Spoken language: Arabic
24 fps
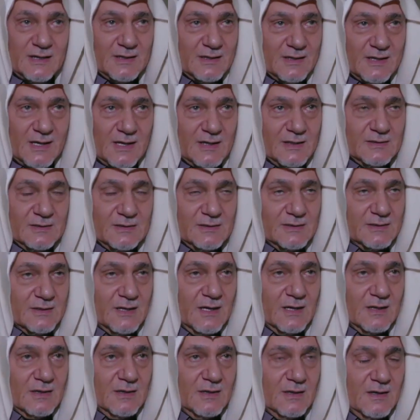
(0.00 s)
يعني كانت
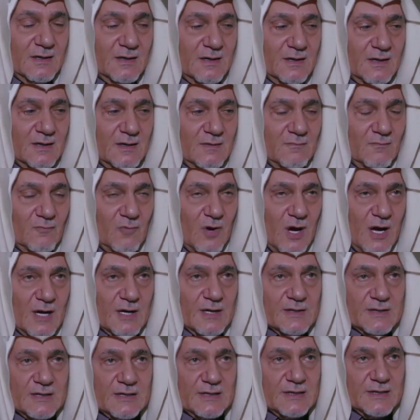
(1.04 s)
العراق
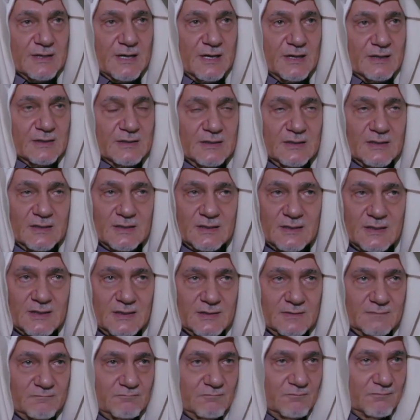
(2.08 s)
المعارضه العراقيه
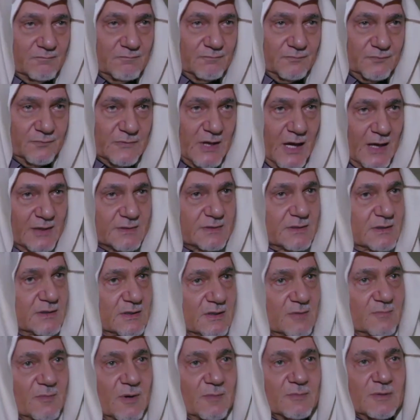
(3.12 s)
يعني تاتي
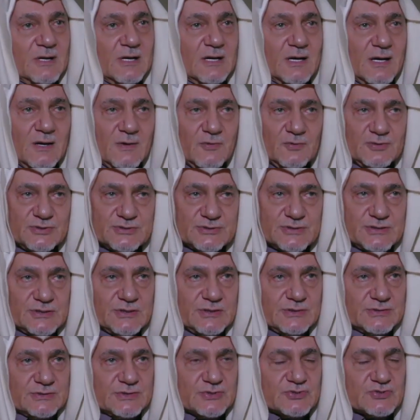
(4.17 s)
للمملكه
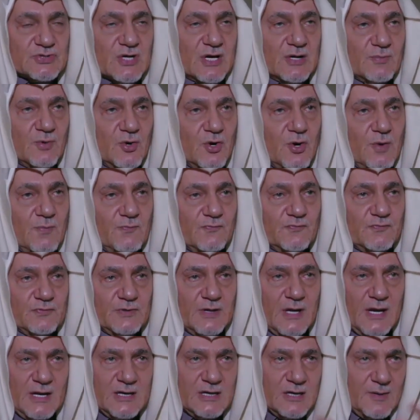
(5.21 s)
ويصير اتصال بهم
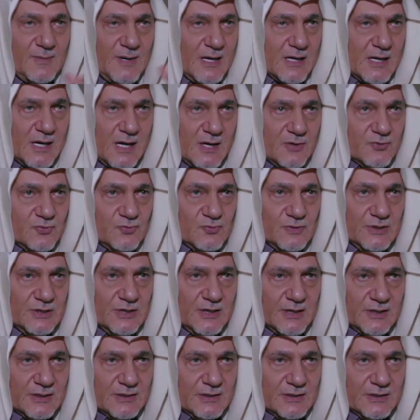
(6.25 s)
في اينما كانوا والى